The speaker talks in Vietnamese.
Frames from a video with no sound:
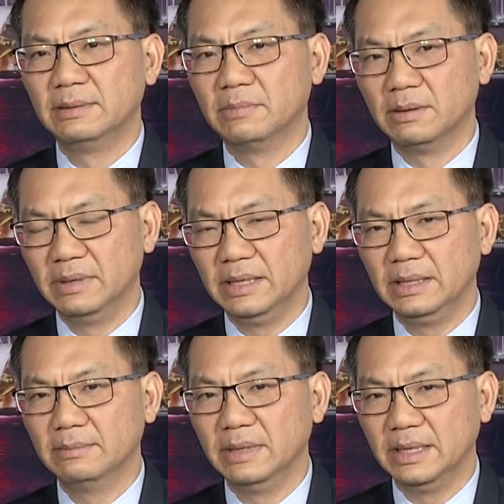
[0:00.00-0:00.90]
mà bị
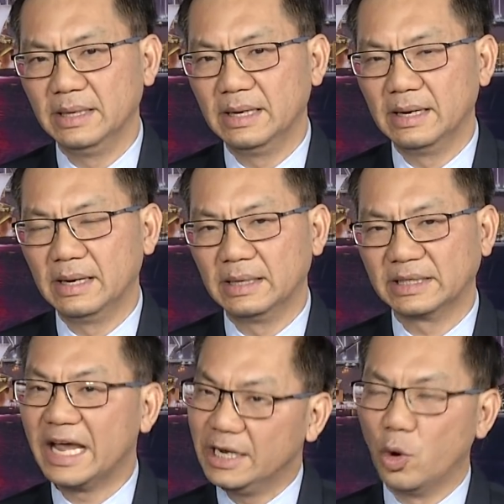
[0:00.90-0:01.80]
bị à,
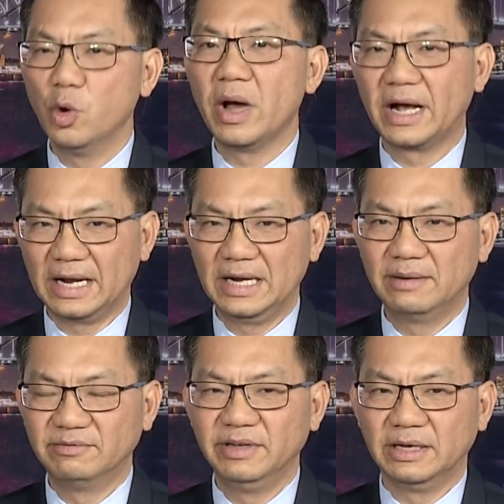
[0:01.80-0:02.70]
thay đổi hoàn cảnh
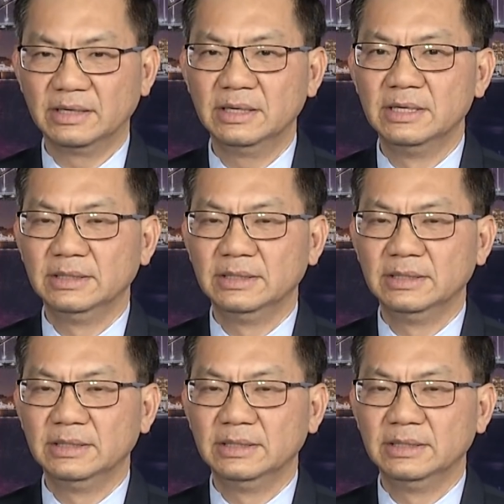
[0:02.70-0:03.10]
làm việc đó